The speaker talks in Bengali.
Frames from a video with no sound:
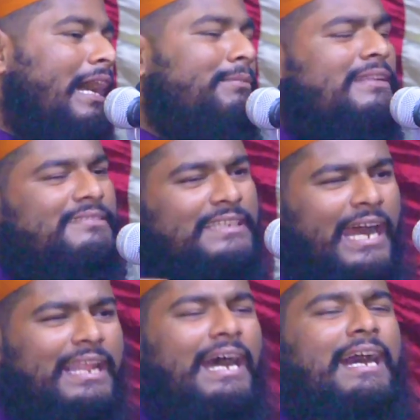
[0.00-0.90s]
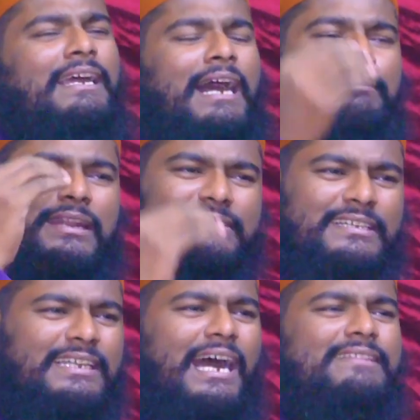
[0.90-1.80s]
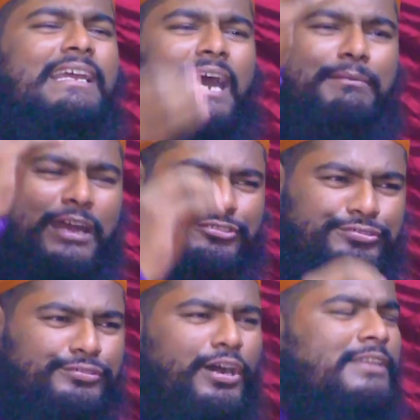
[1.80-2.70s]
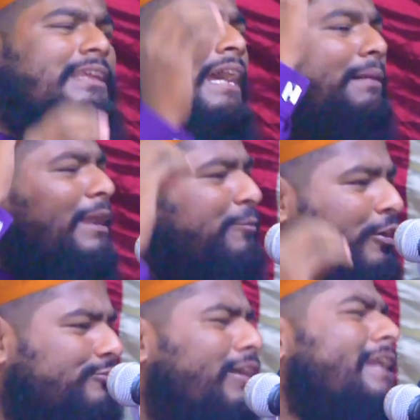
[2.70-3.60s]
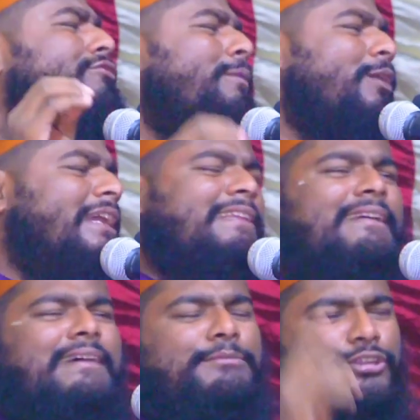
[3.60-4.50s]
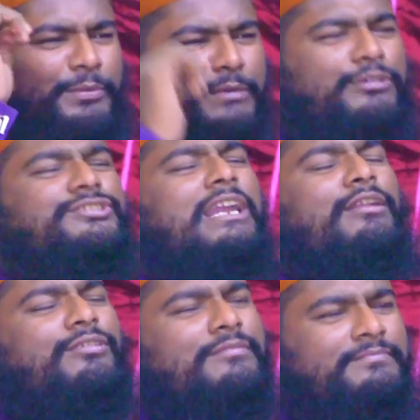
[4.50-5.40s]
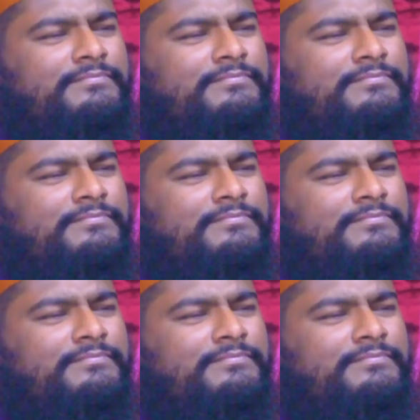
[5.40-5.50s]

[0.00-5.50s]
আমার সিহারা আমার সিরাত আমার সুরত আমার ফতুয়াই তো বলে দেয় যে আমি নবীর বংশের লোক